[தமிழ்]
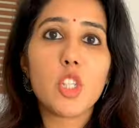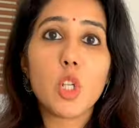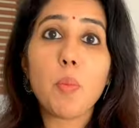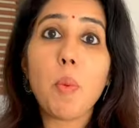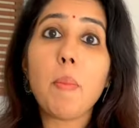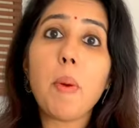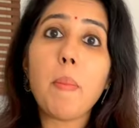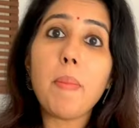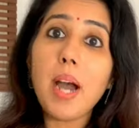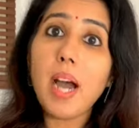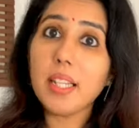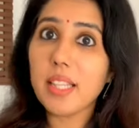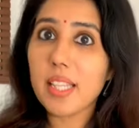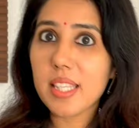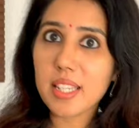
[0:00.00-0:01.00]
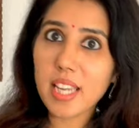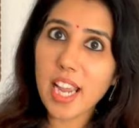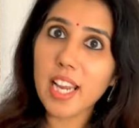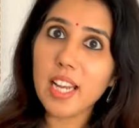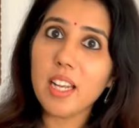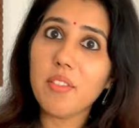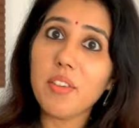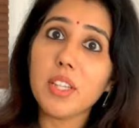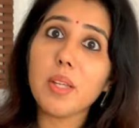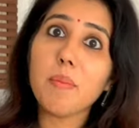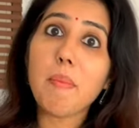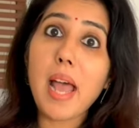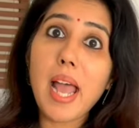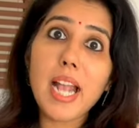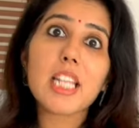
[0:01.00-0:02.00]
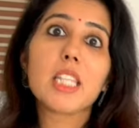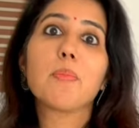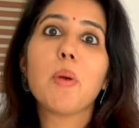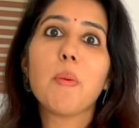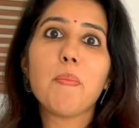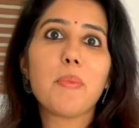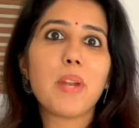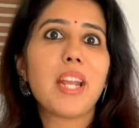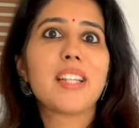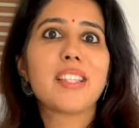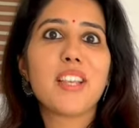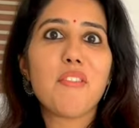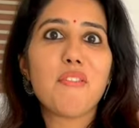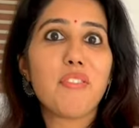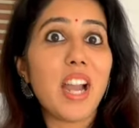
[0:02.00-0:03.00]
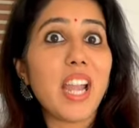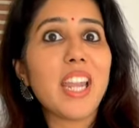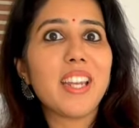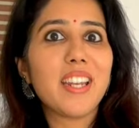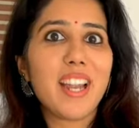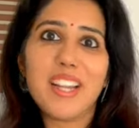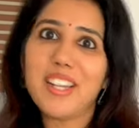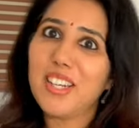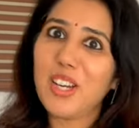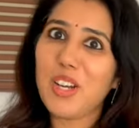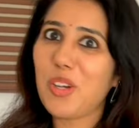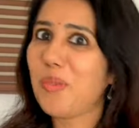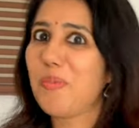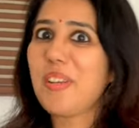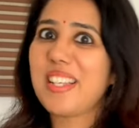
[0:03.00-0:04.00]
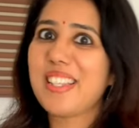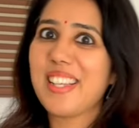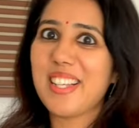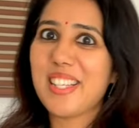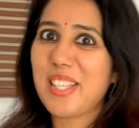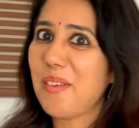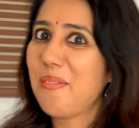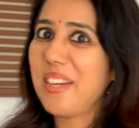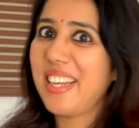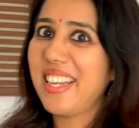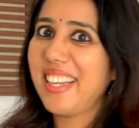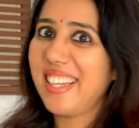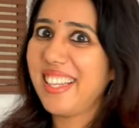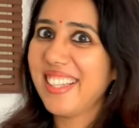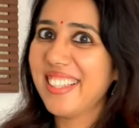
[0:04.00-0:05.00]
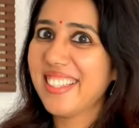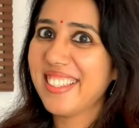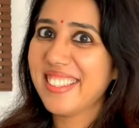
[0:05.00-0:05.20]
ஸோ நம்ம இப்போ பார்த்த ஸ்டைலில் வந்து மேக்ஸிமம் ப்ரைஸே ஃபைவ் நைன்டி நைன் ருபீஸ் தான் சம்மடி இல்லை